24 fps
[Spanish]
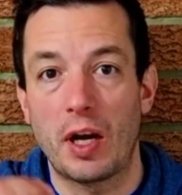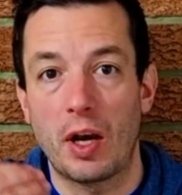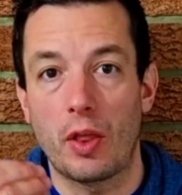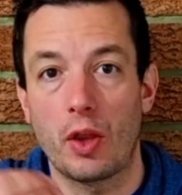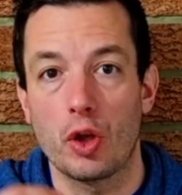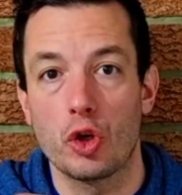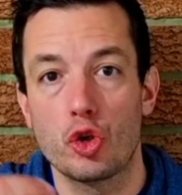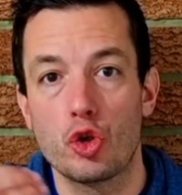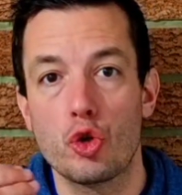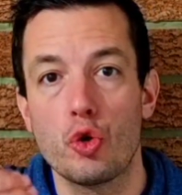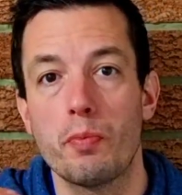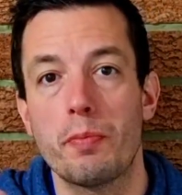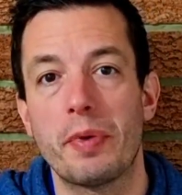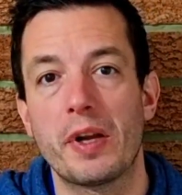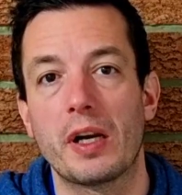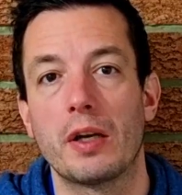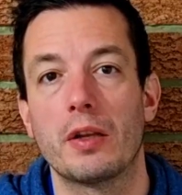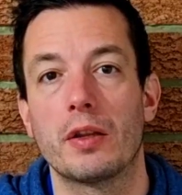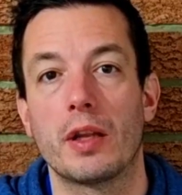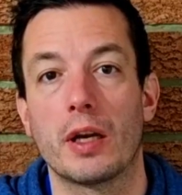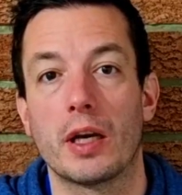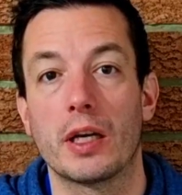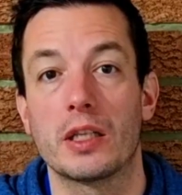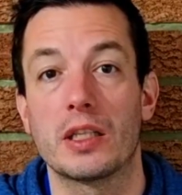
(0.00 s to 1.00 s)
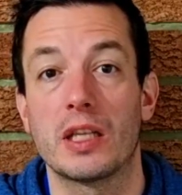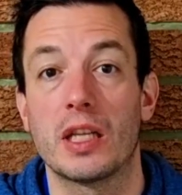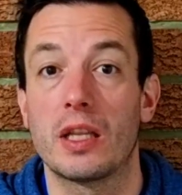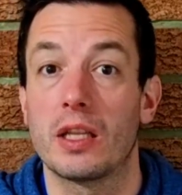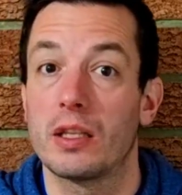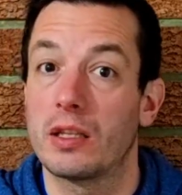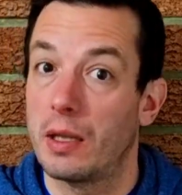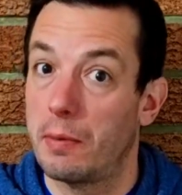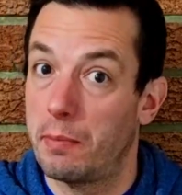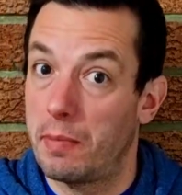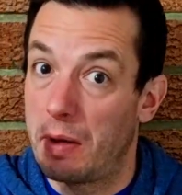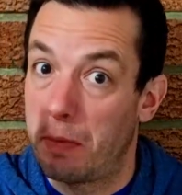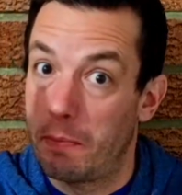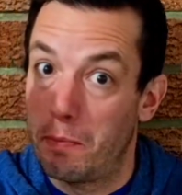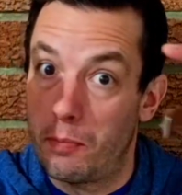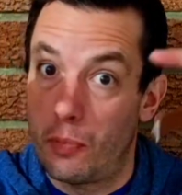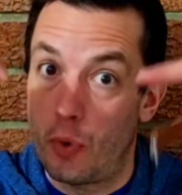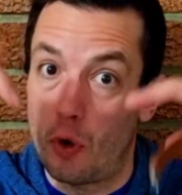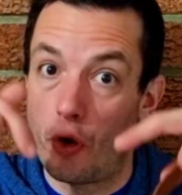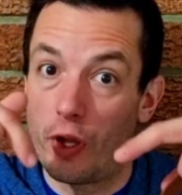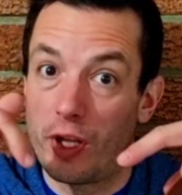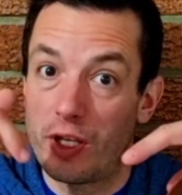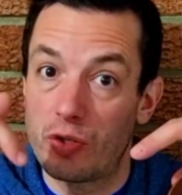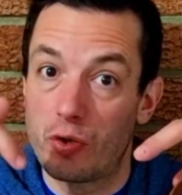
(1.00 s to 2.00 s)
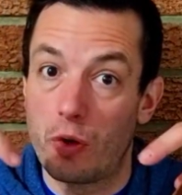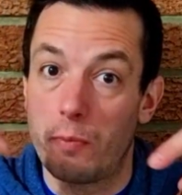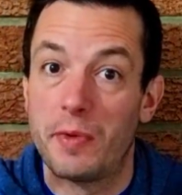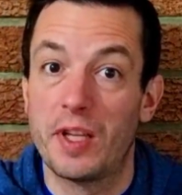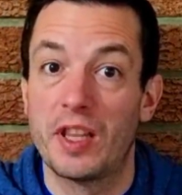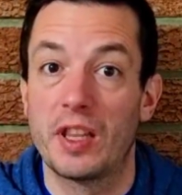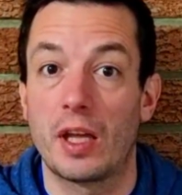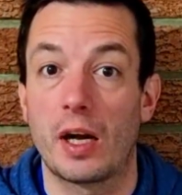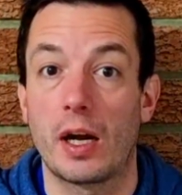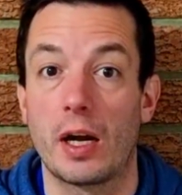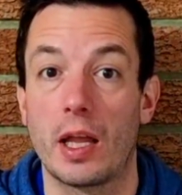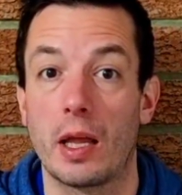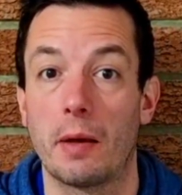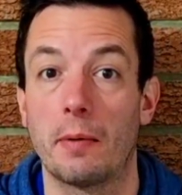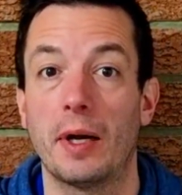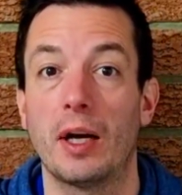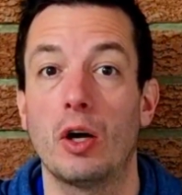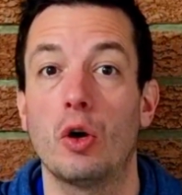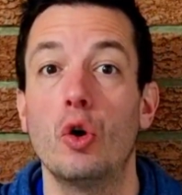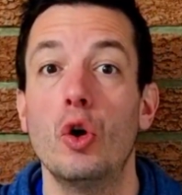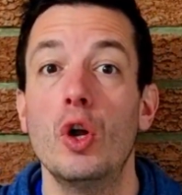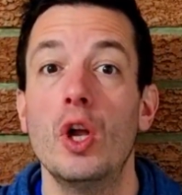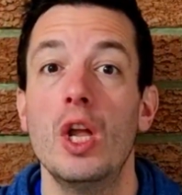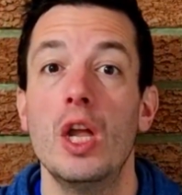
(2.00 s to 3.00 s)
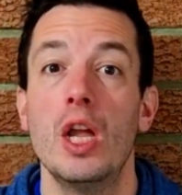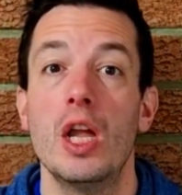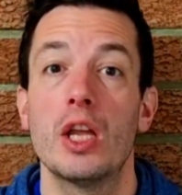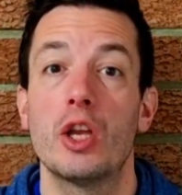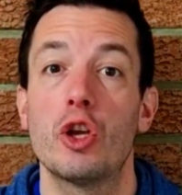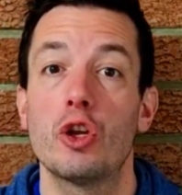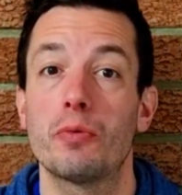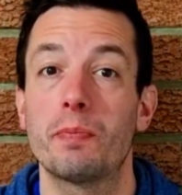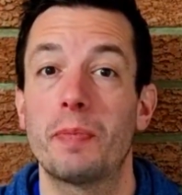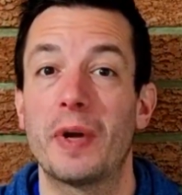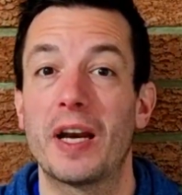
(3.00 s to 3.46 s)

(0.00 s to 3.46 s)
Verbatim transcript: parece súper interesante. También podéis comentar ahí abajo qué